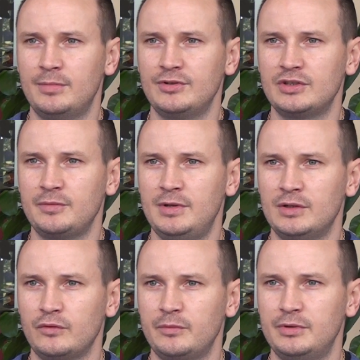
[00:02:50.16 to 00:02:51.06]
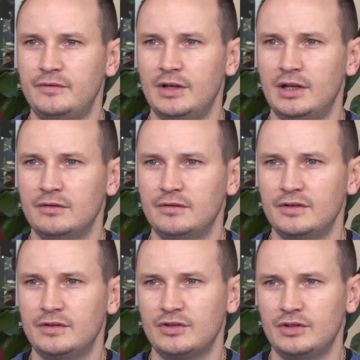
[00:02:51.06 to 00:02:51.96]
Nie będzie tych biletów zbyt wiele,
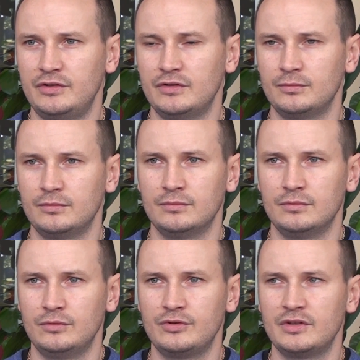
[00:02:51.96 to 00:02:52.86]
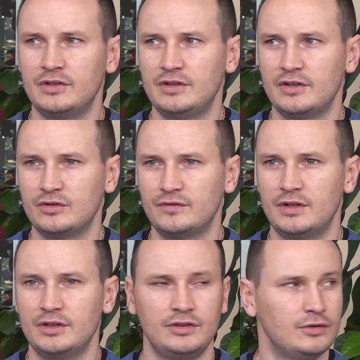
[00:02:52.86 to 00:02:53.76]
więc jeżeli są ludzie
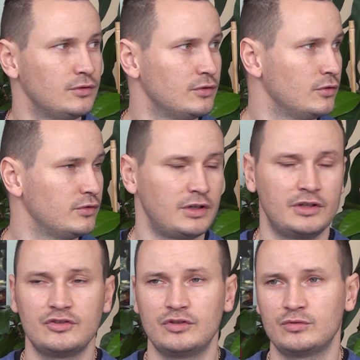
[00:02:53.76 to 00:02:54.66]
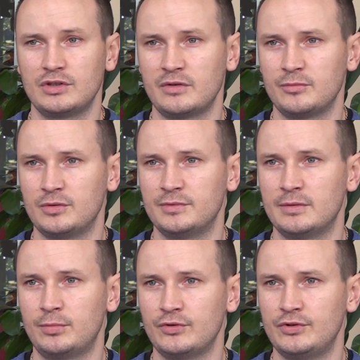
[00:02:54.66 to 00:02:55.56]
zainteresowani, to, to, to serdecznie już teraz możemy
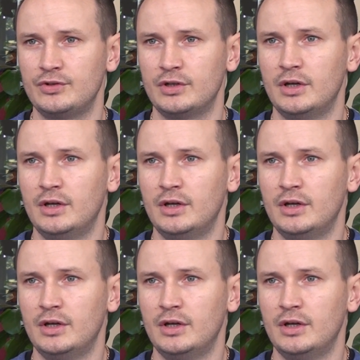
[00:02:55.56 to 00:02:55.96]
zaprosić.